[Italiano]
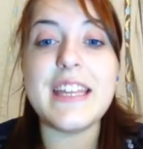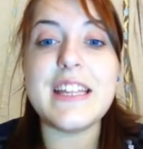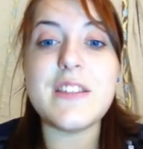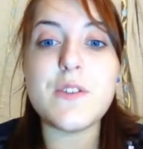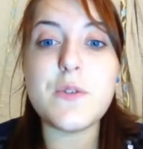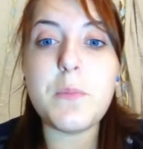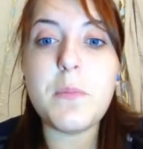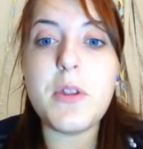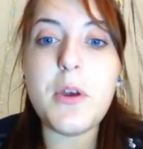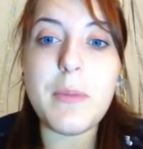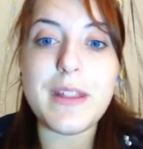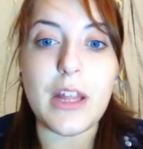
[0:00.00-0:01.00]
Inizio
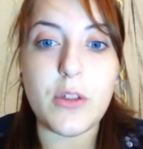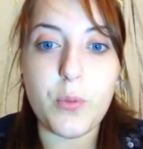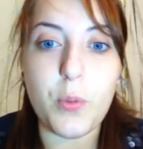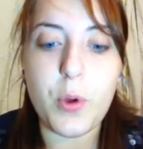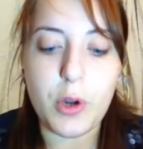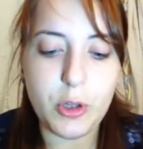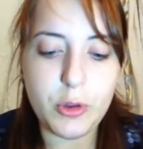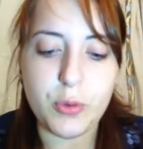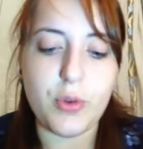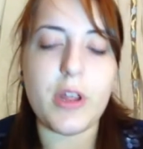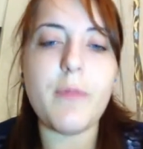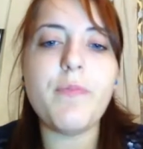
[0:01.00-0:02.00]
subito mettendo un
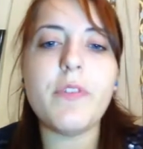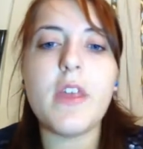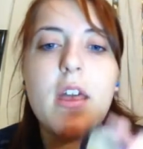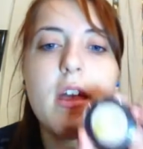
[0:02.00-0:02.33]
correttore,